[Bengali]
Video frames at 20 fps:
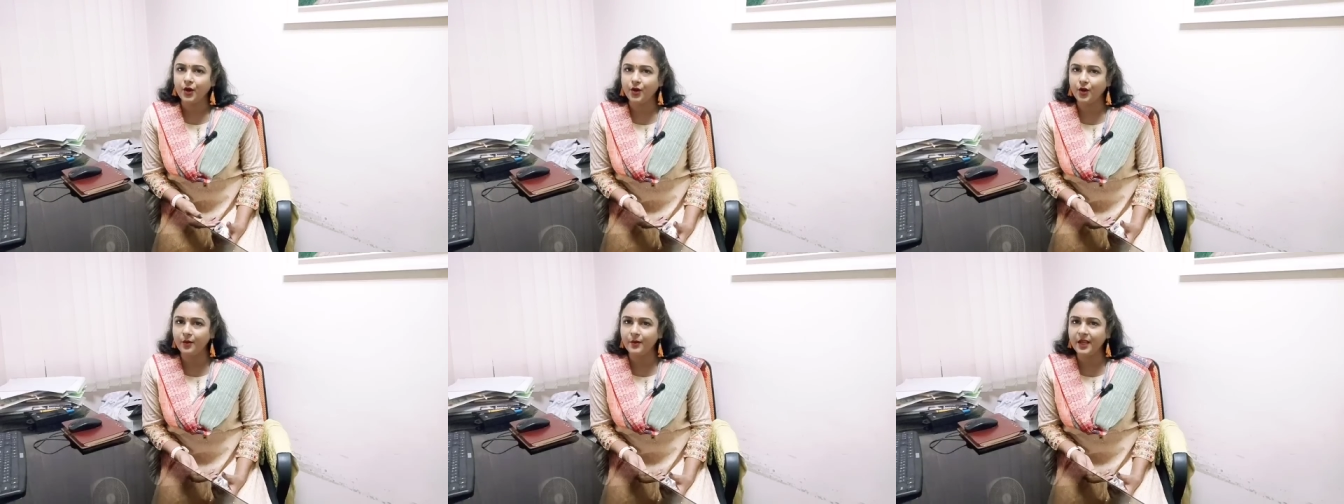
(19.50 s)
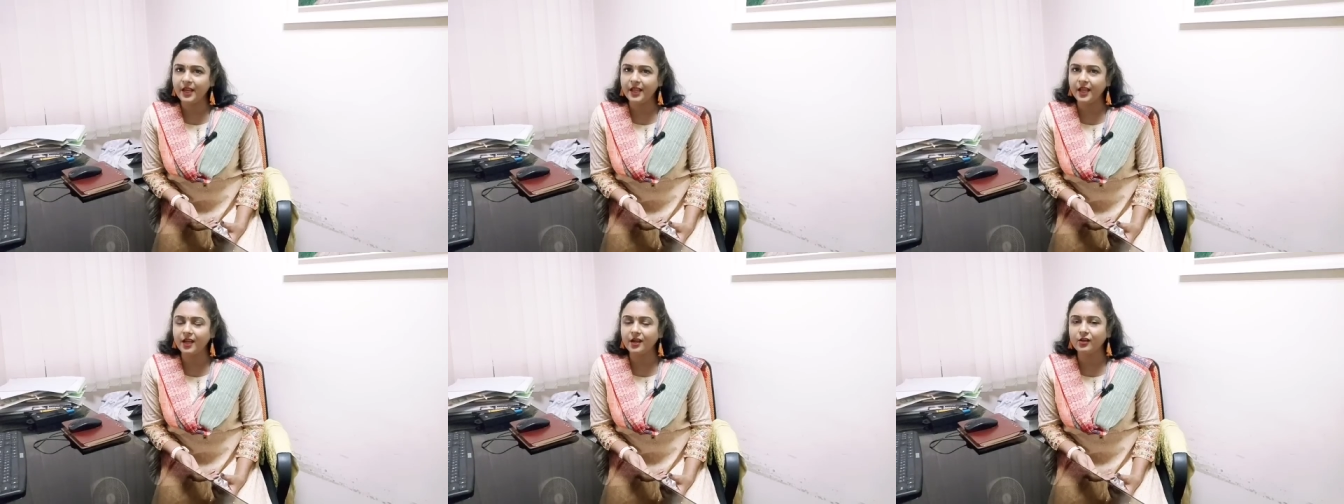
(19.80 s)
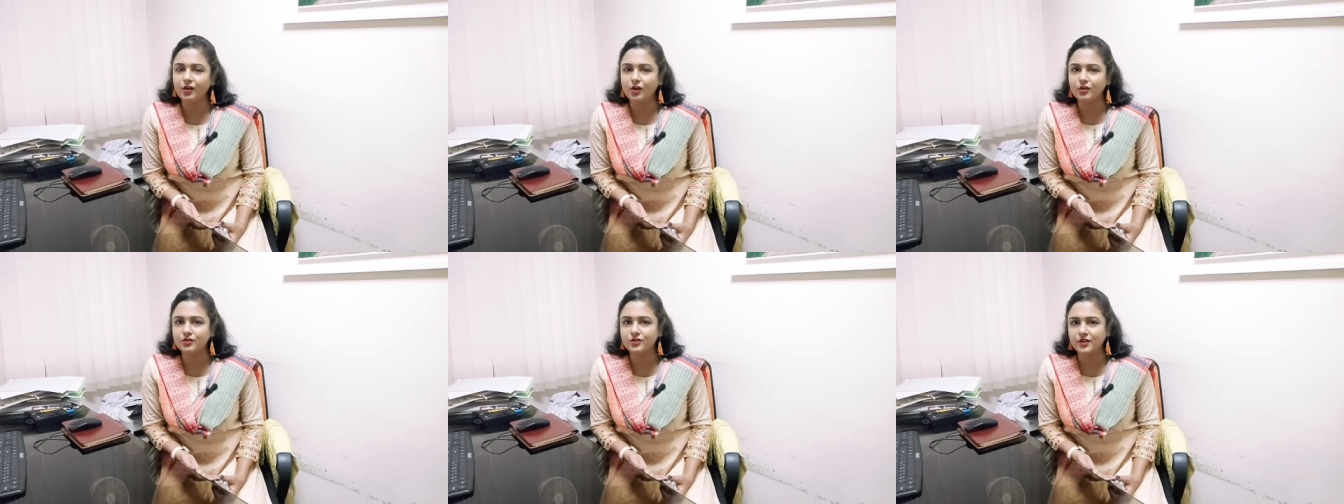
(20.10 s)
রোমেনিয়ান
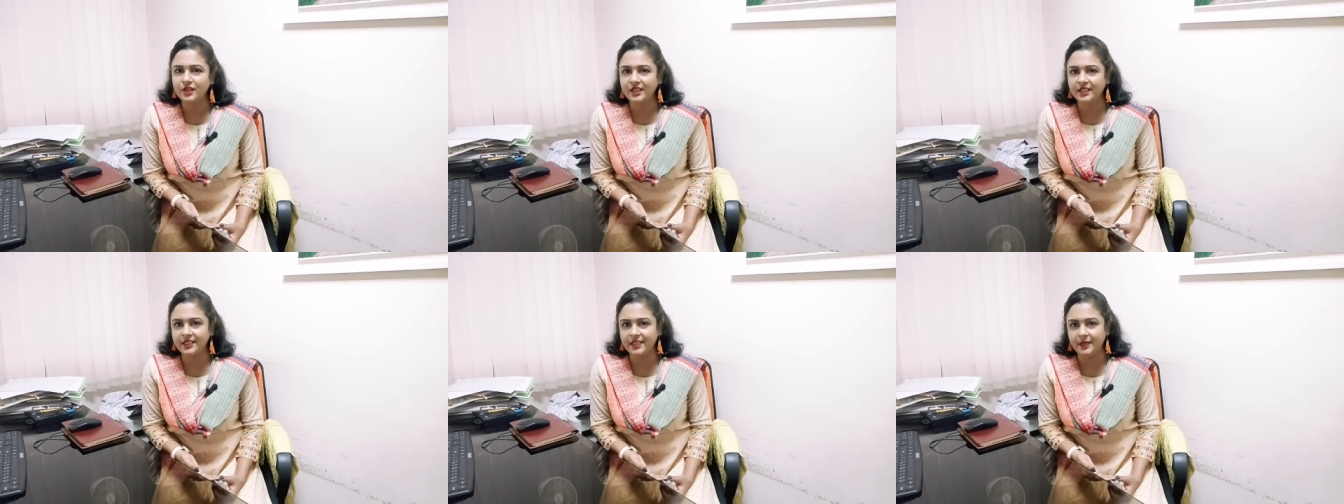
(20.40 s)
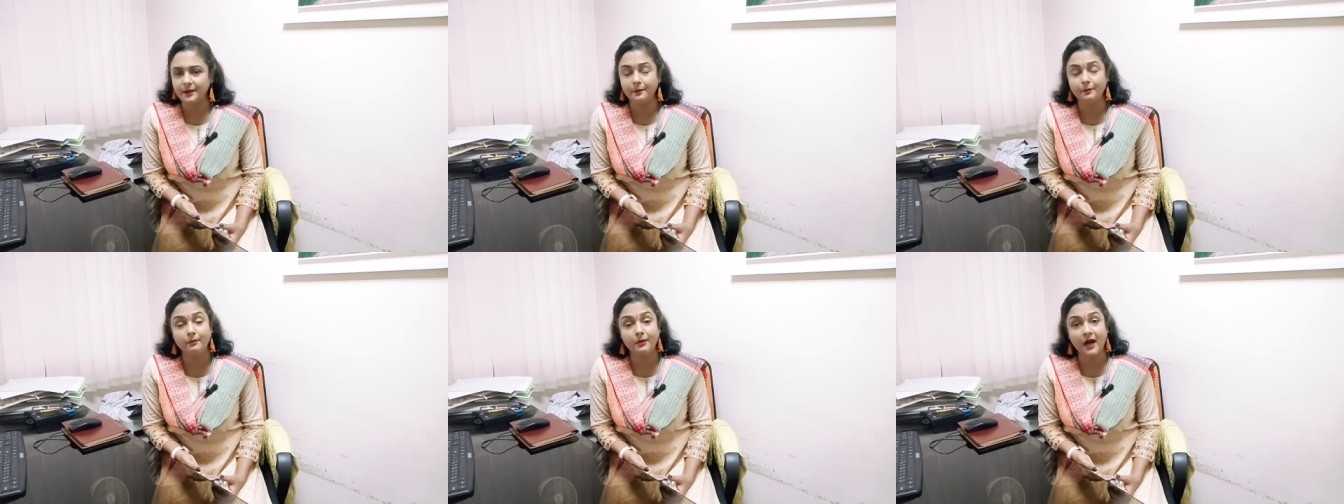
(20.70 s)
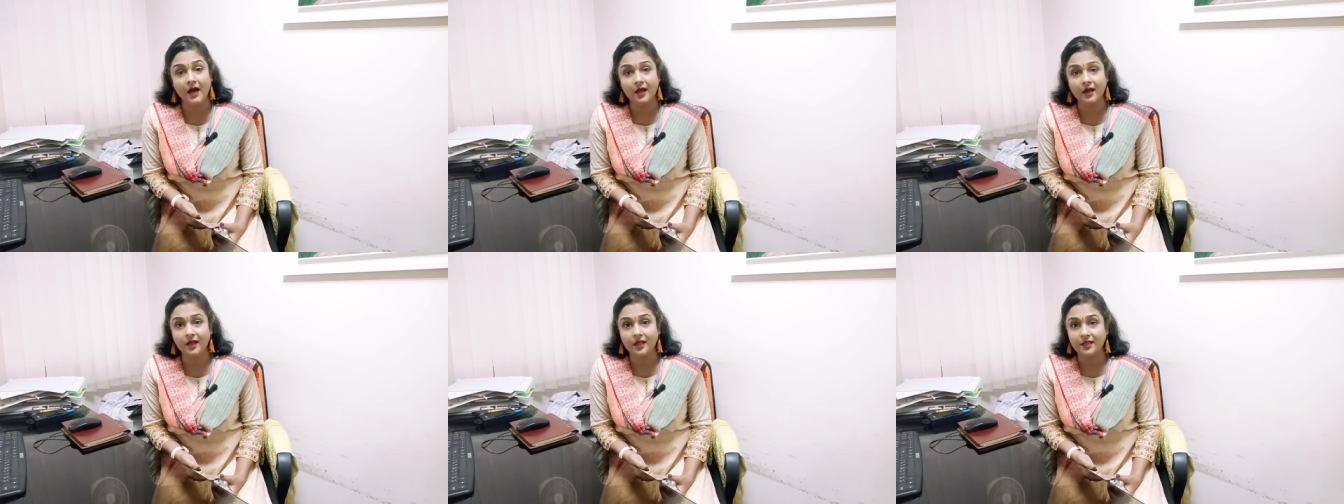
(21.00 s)
কনসুলেট টিম
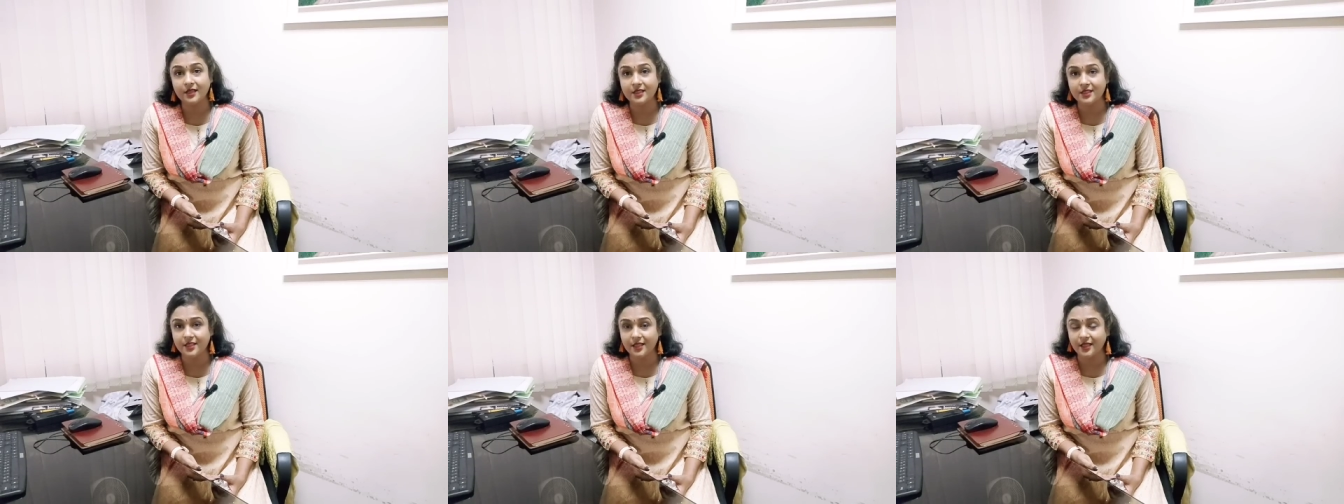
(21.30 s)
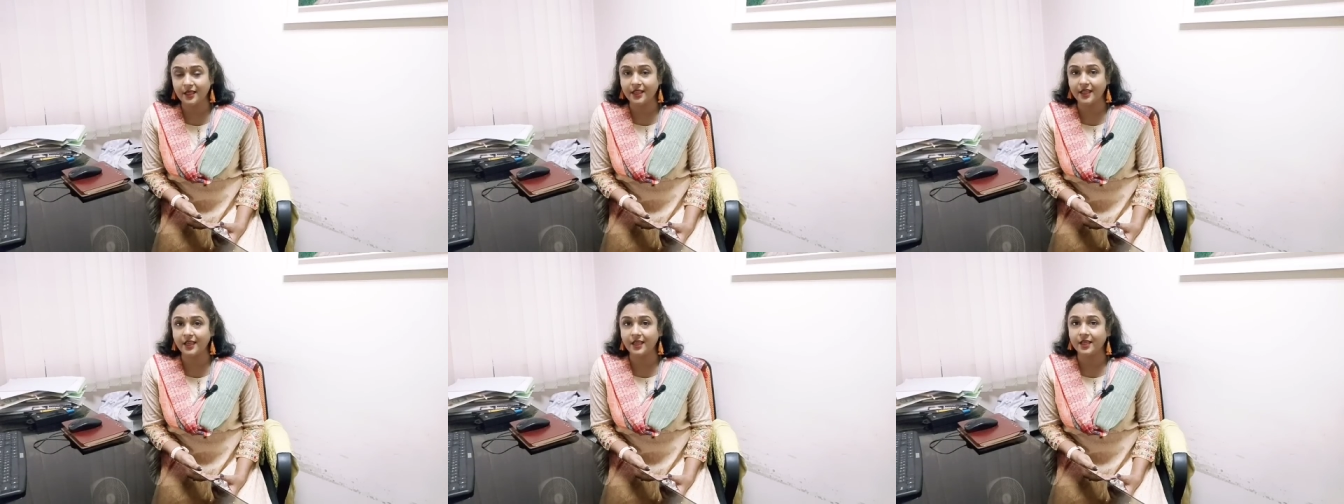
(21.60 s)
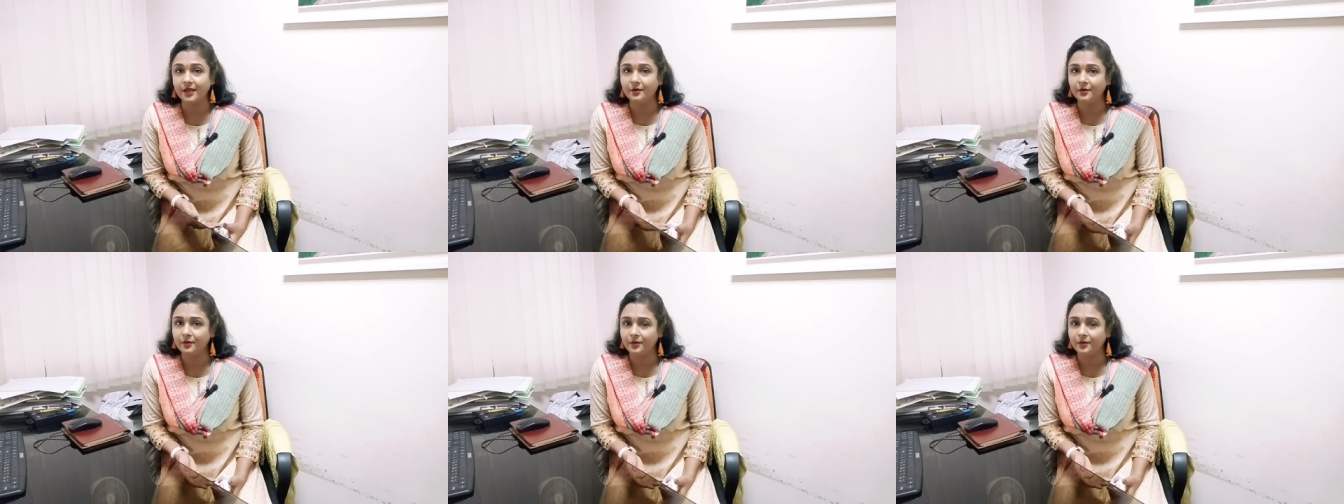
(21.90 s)
বাংলাদেশ থেকেই